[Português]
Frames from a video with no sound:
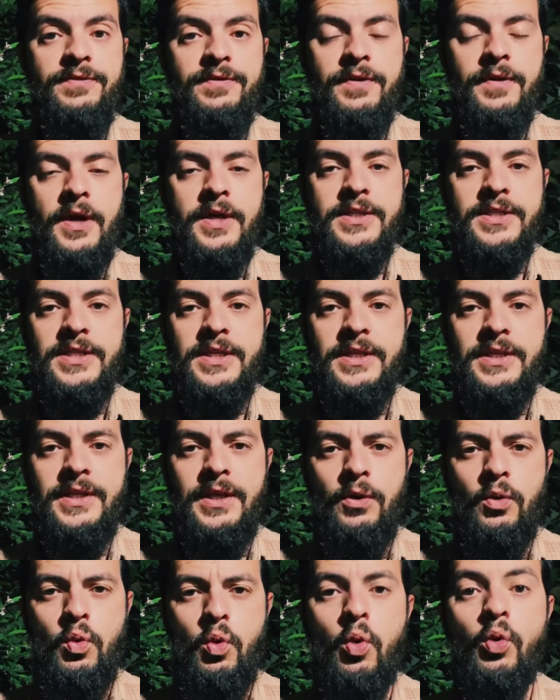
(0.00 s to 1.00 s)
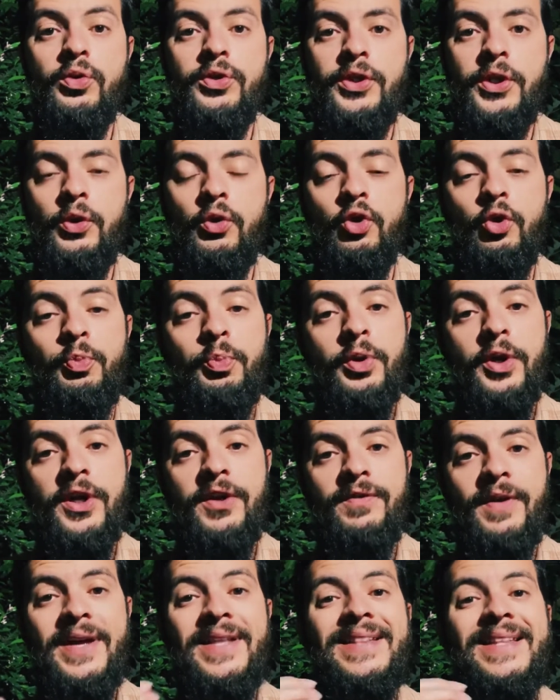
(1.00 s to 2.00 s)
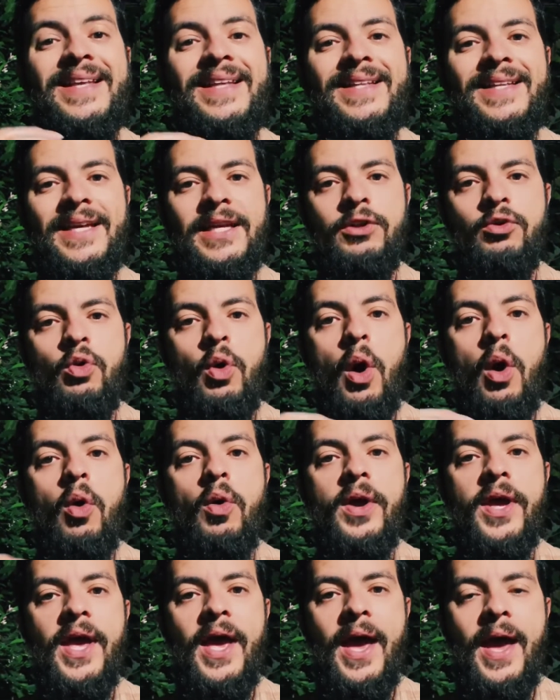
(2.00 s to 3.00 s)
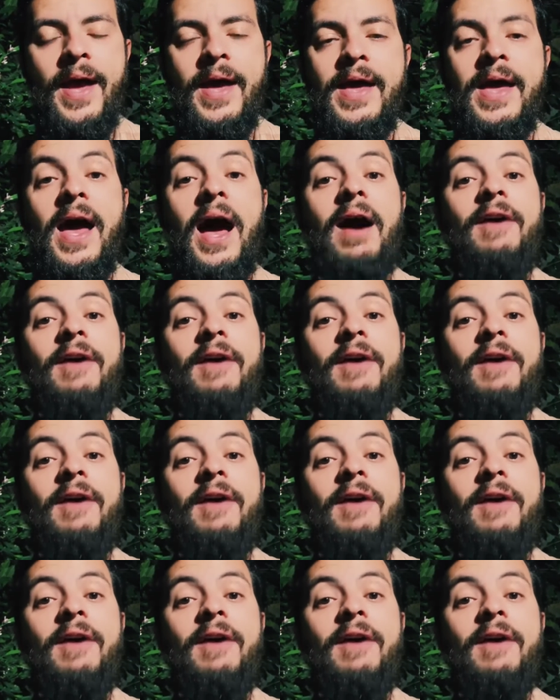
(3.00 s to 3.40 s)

esse teu conteúdo, porque vai entendendo qual que é a